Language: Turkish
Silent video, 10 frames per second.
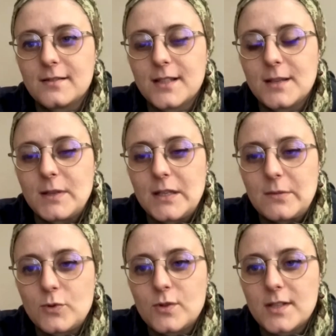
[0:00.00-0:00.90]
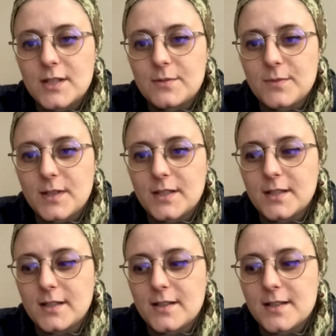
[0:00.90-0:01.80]
2023
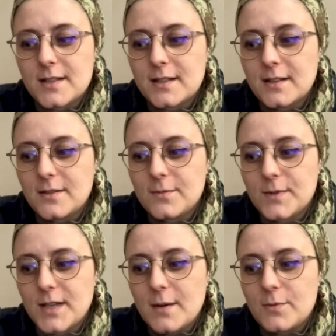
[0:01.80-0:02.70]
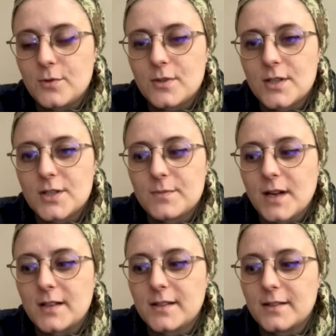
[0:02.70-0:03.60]
seçimleri aslında diğer bütün
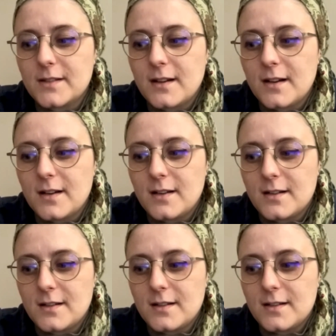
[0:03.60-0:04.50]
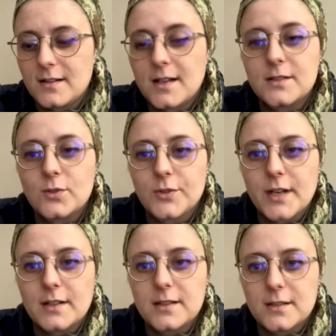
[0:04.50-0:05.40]
seçimlerden daha e, kadın
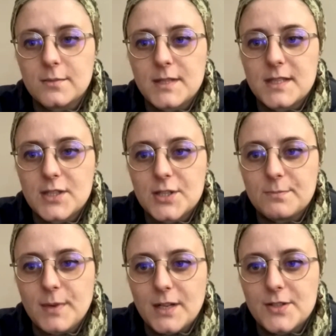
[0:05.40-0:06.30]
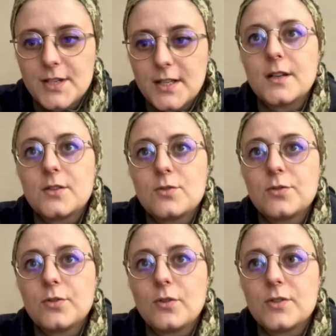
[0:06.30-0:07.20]
odaklı bir seçim bence. E,
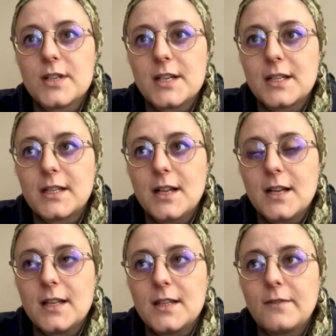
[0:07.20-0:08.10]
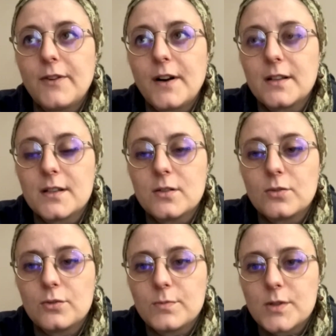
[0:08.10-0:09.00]
çünkü öncelikle ittifakların
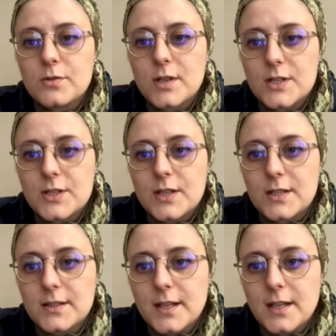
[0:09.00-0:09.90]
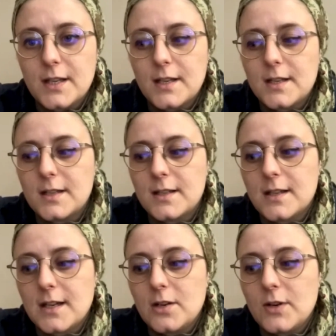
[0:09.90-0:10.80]
kurulma süreçlerinde e,
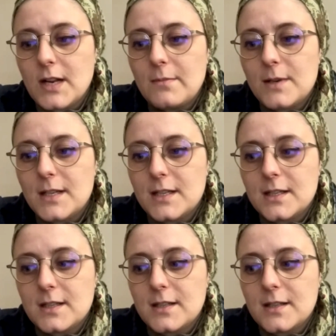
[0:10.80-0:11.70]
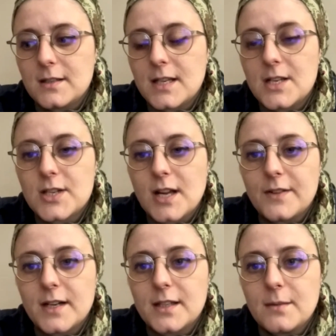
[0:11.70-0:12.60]
en önemli
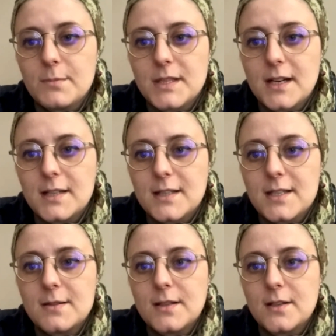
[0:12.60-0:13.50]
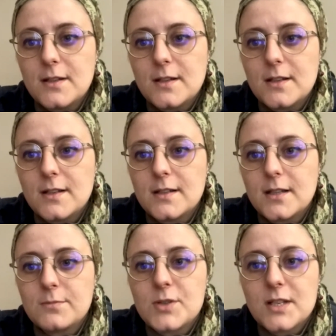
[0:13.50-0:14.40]
değişkenlerden bir tanesi
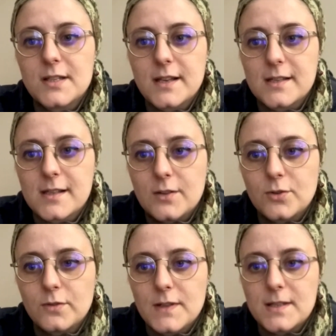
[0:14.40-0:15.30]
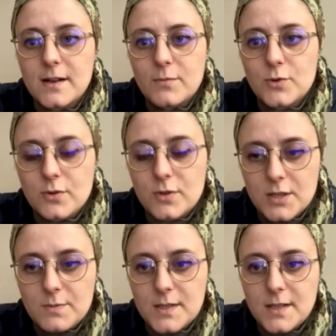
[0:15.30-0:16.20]
62-84 ve İstanbul
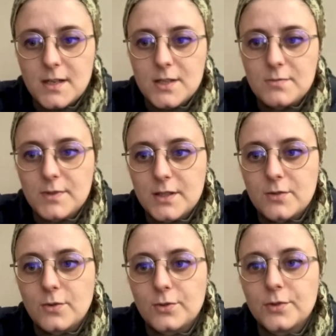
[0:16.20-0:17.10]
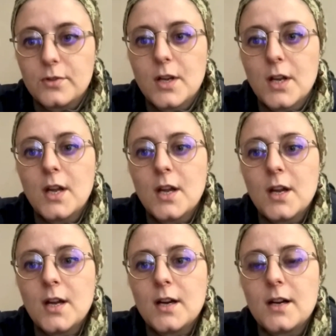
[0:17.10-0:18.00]
Sözleşmesi tartışmaları oldu.
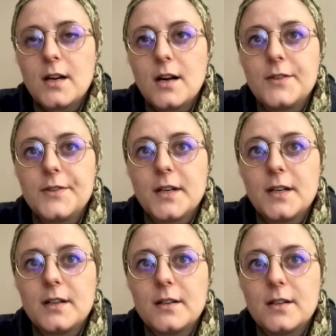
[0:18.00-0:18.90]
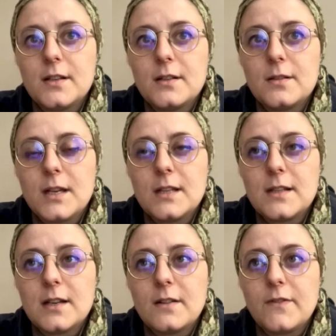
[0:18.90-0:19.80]
Hatta
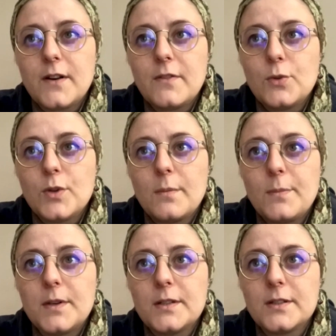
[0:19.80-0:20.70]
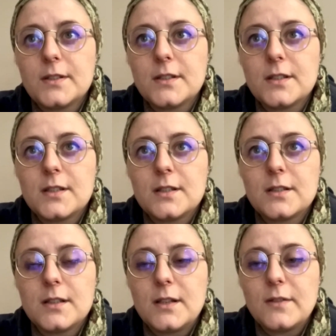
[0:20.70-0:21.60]
yeniden Refah ve Hüdapar'ın
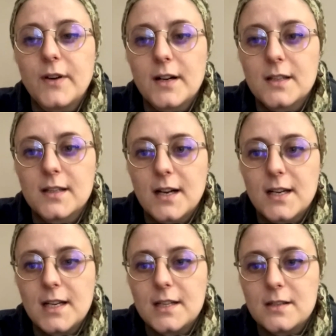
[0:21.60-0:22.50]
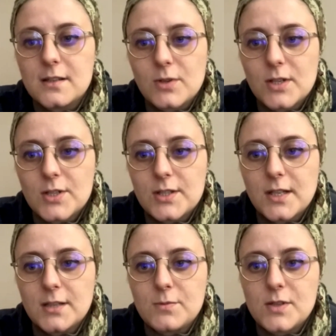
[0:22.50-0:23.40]
ittifaka dahiliyet sürecinde
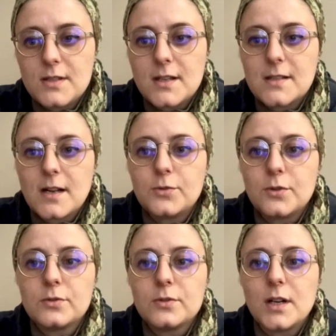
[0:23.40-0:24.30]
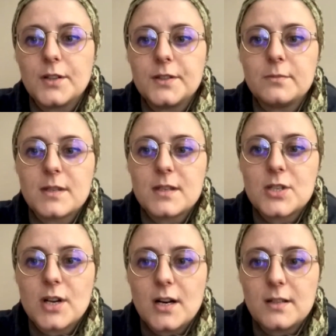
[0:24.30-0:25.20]
62-84'ün kaldırılması
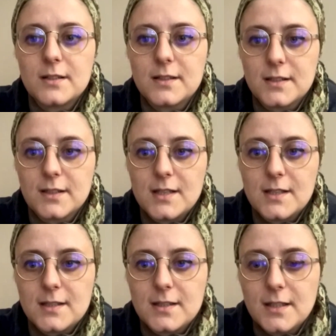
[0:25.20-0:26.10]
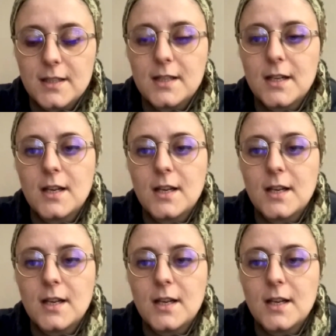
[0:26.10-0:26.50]
şartını getirdiği